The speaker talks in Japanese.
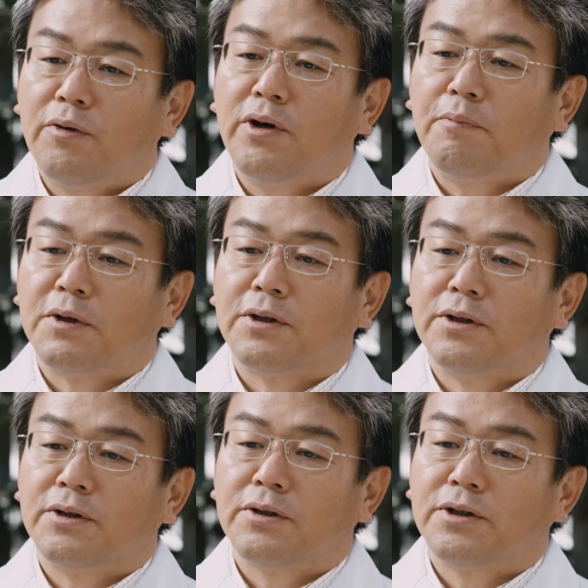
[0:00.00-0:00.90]
をやっぱり
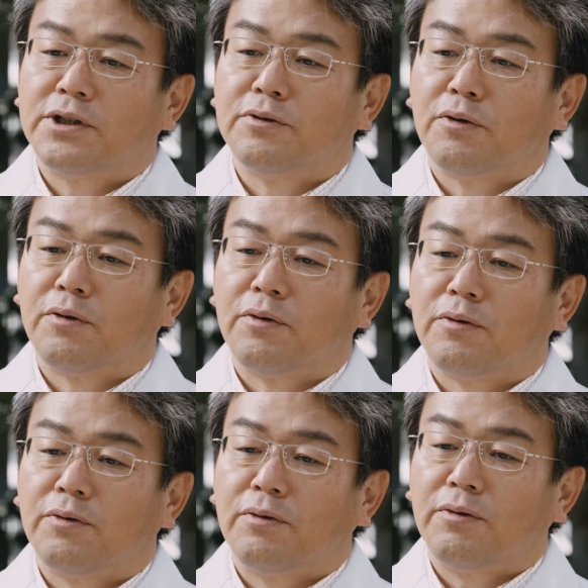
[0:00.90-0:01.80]
きちん
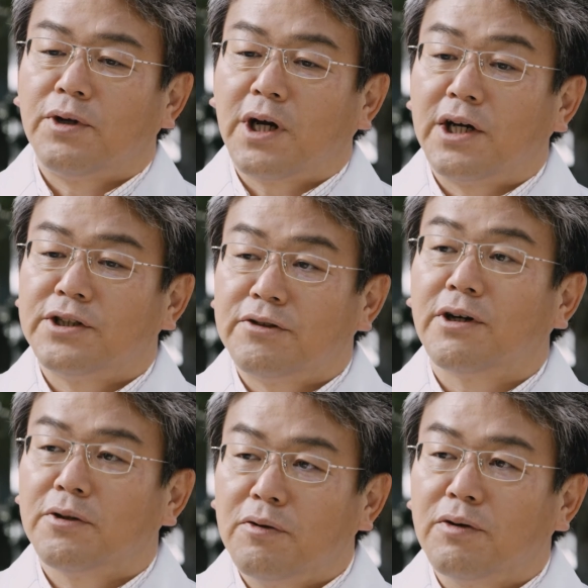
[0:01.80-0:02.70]
と理解して
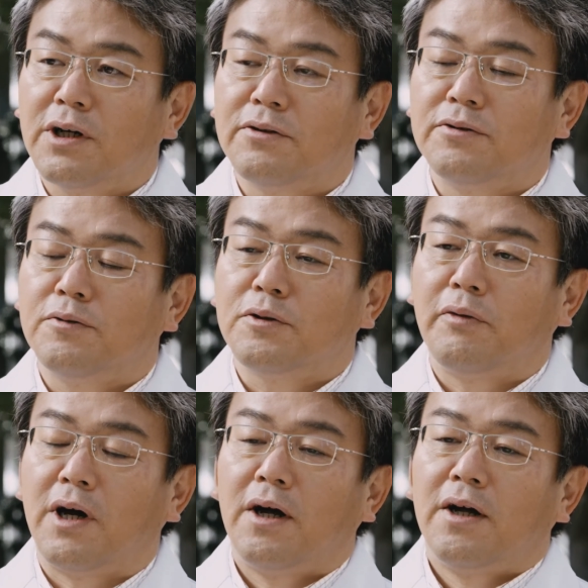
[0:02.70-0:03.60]
るかどうかっていうこ
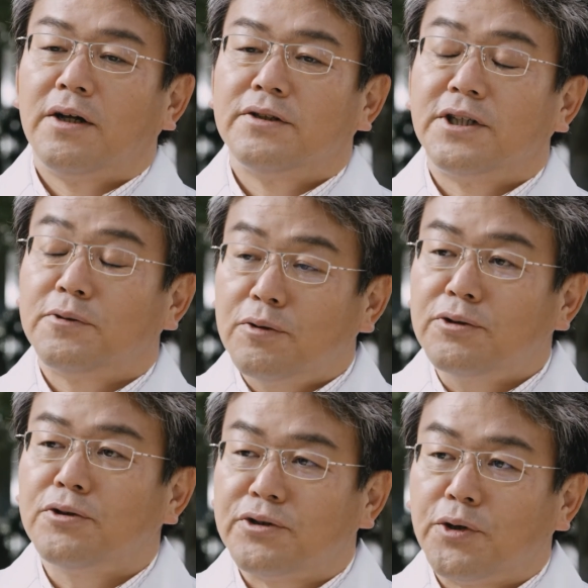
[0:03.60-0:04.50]
とは説
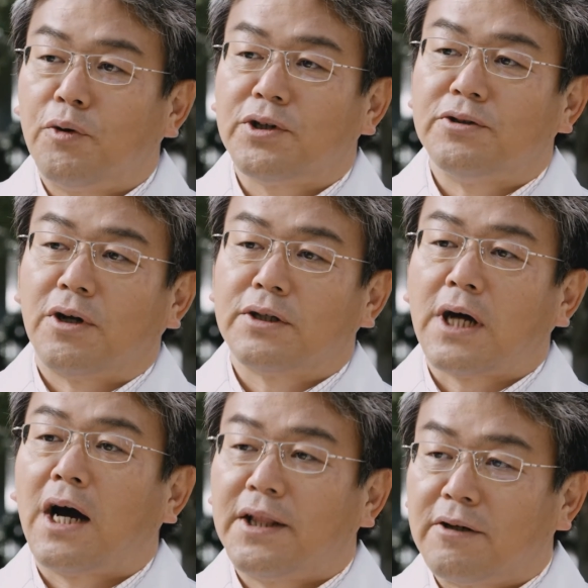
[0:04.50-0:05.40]
得力に大きな
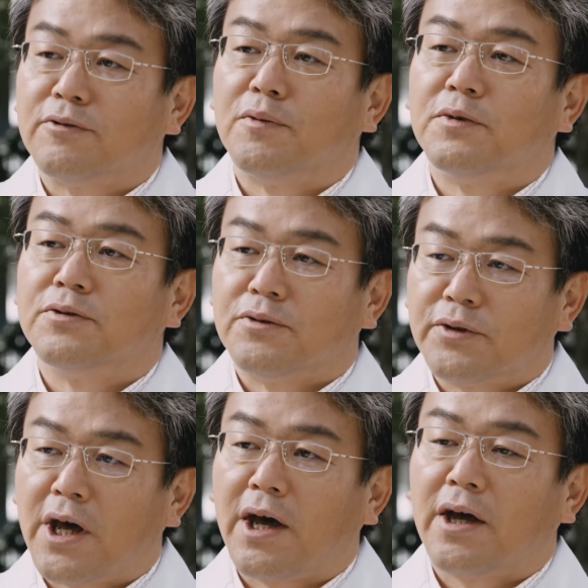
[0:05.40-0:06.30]
差が出ると思う
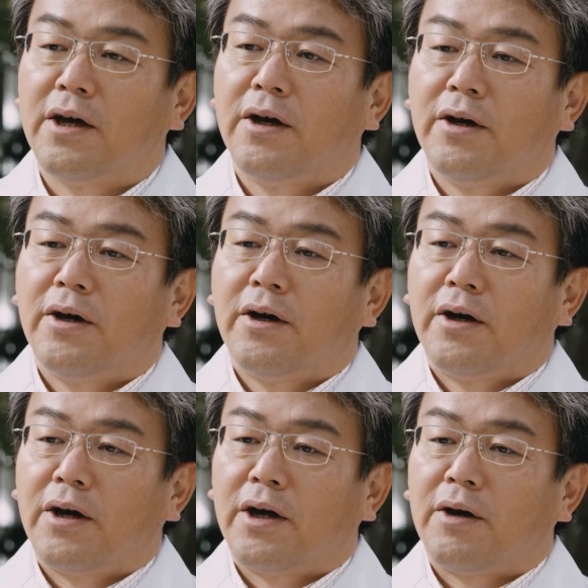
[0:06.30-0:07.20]
ので、
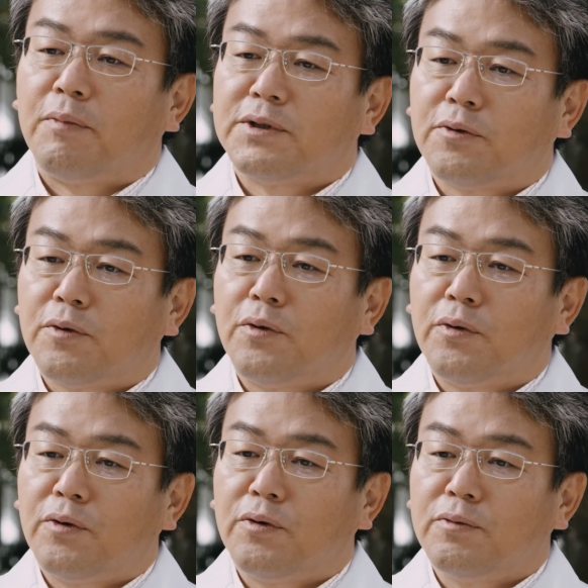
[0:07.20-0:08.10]
えー、やっぱそ
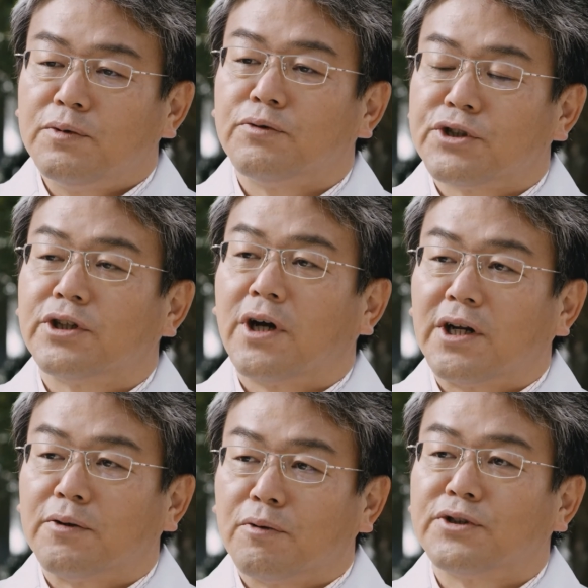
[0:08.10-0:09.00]
の分をしっ
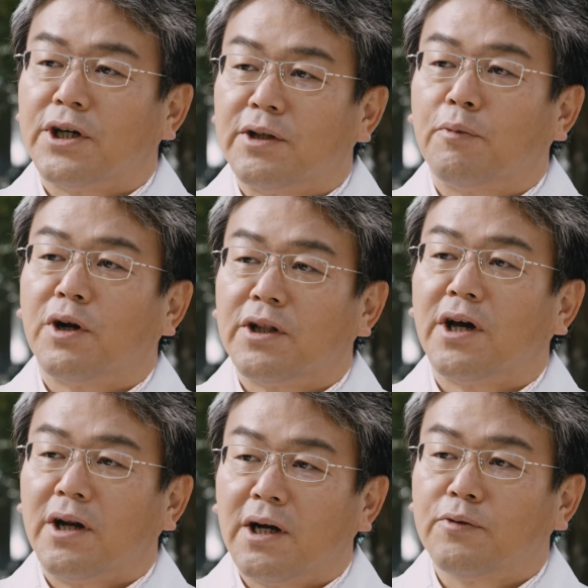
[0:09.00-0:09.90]
かりと抑えてもらい
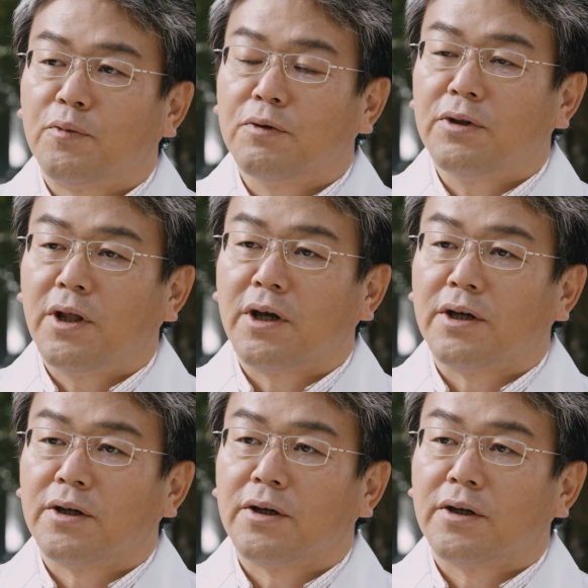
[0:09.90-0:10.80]
たいなと思っ
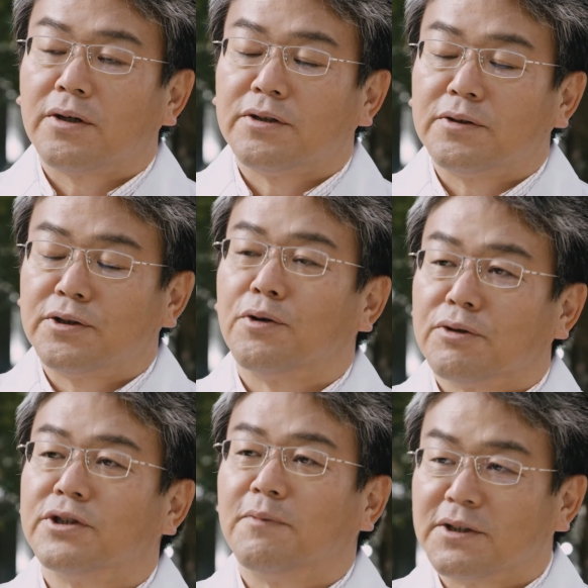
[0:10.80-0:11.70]
て授業
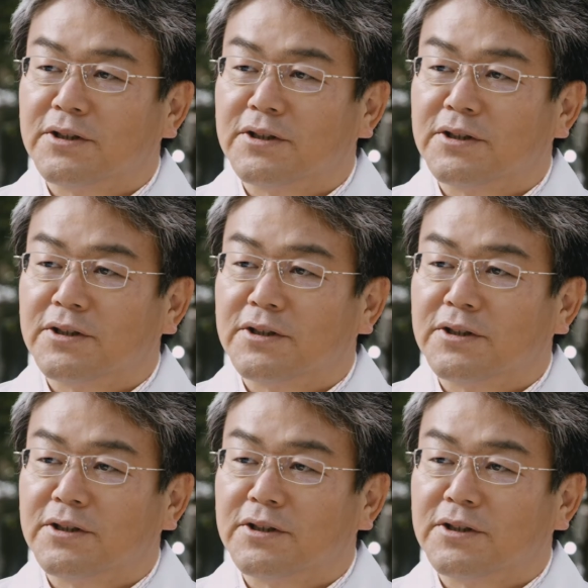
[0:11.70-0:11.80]
をしてま